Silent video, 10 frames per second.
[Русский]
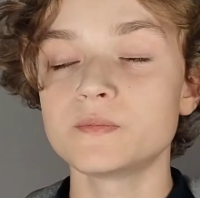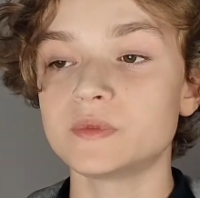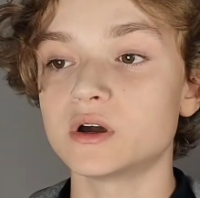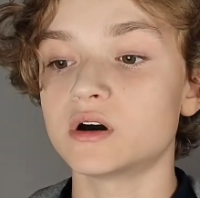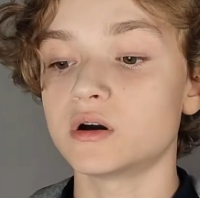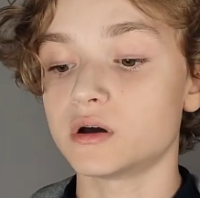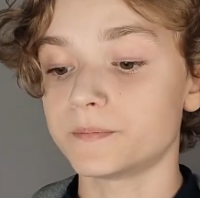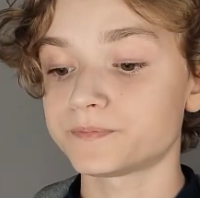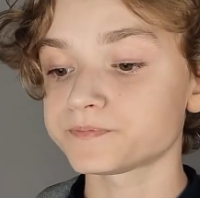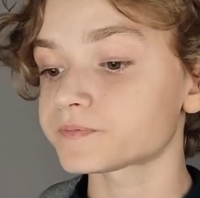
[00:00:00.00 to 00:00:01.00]

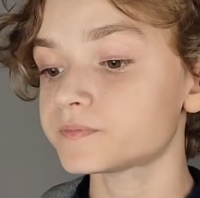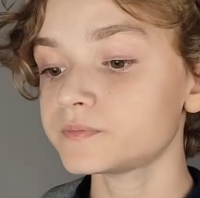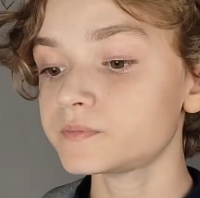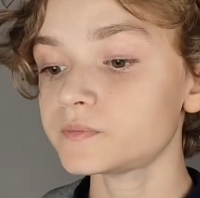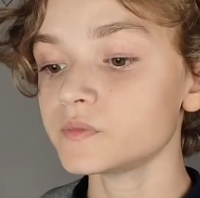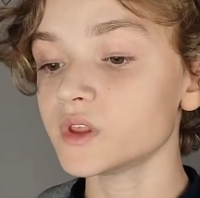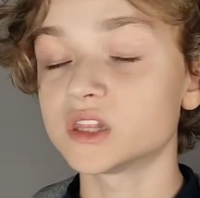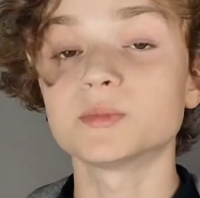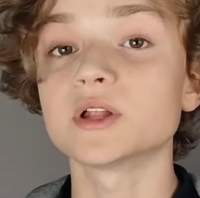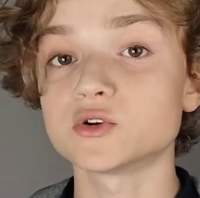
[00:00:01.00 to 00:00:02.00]
Э,
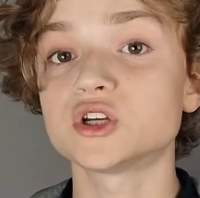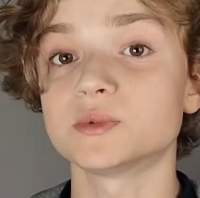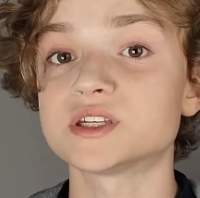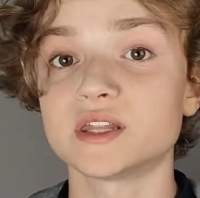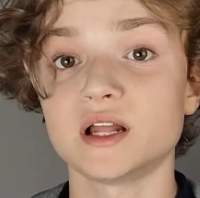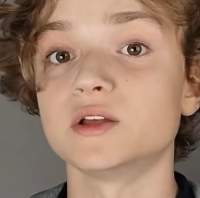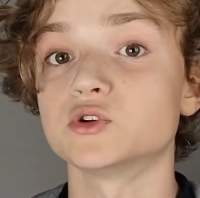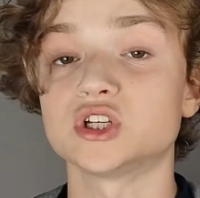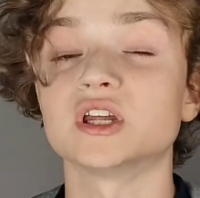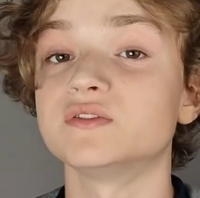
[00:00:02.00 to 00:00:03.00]
это была очень эмоциональная,
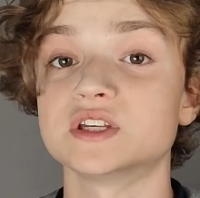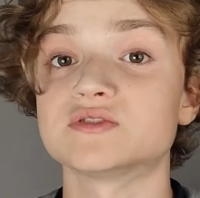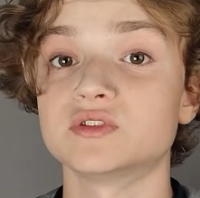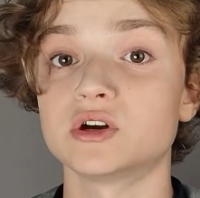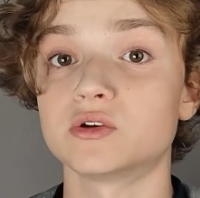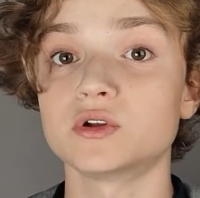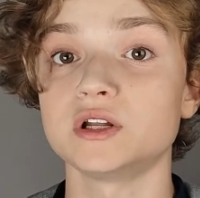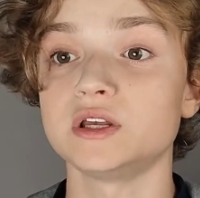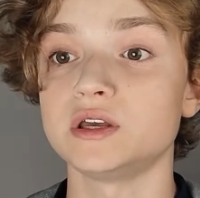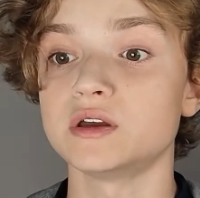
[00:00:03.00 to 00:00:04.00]
очень ответственная
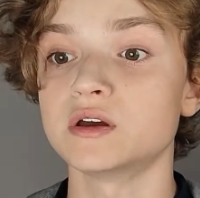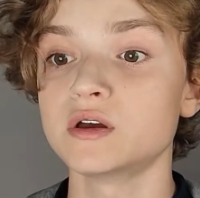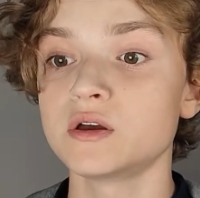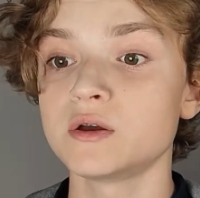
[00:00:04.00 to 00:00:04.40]
роль, и,